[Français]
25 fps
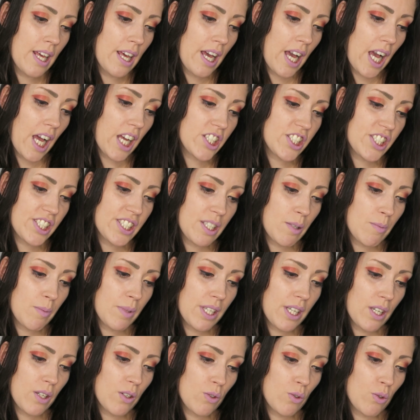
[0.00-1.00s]
agitez
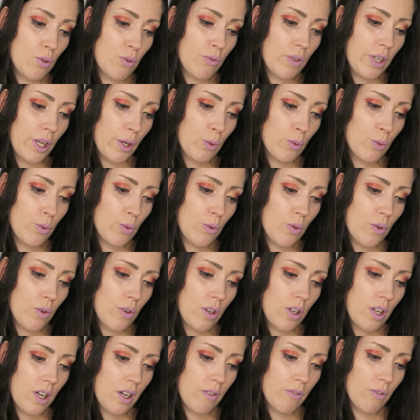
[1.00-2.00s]
bien le flacon
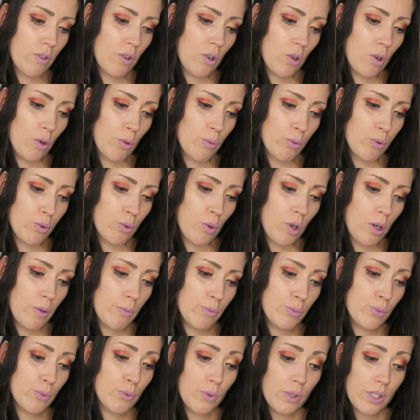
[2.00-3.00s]
avant emploi,
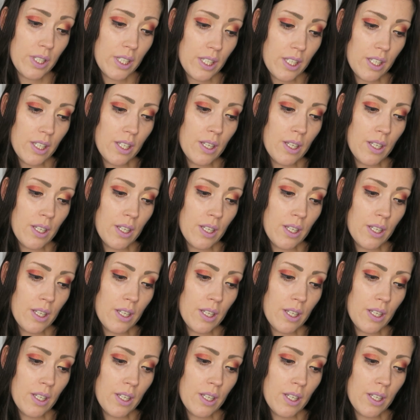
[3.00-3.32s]
puis,